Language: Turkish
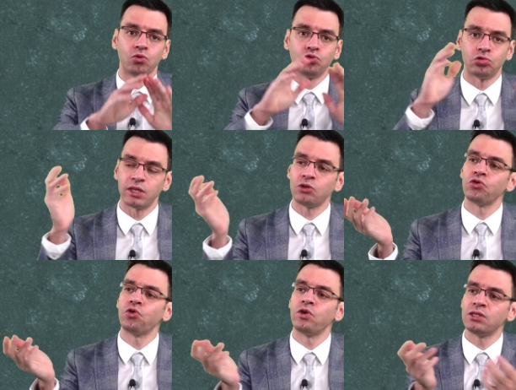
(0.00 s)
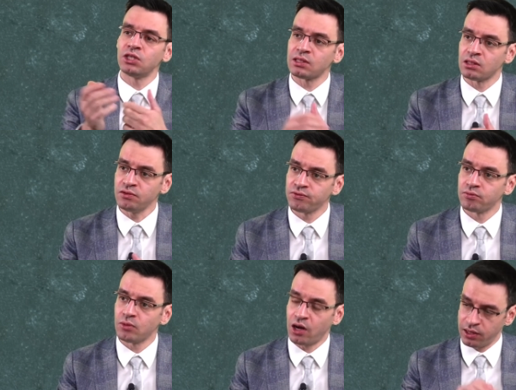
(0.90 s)
Üstteki o yönetici sınıf,
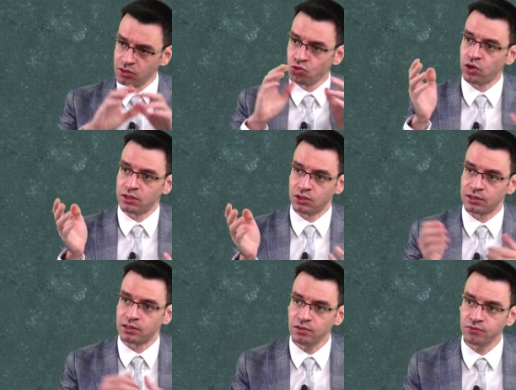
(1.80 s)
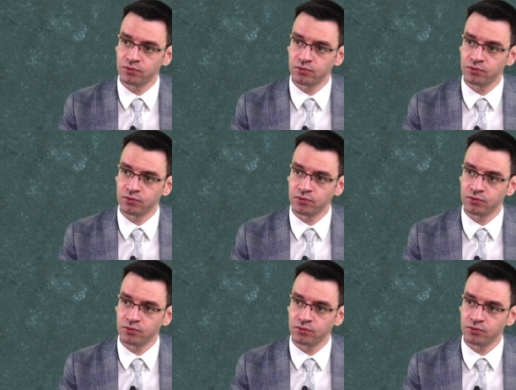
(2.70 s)
aydın yönetici sınıf